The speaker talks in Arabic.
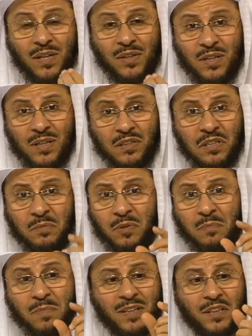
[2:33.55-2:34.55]
هذه التي
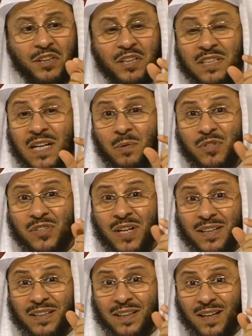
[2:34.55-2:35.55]
يمكن ما تتجاوز
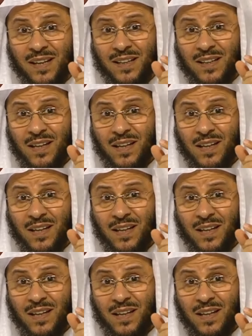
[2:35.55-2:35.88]
دقيقة